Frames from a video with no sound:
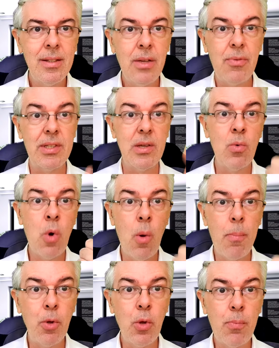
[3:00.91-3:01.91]
e fazer um
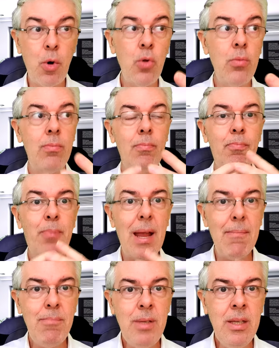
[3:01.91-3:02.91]
Pono para
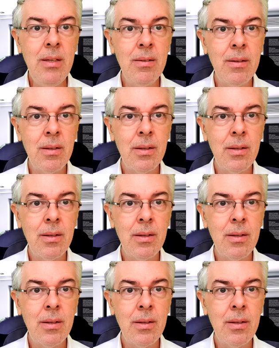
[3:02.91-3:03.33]
mim.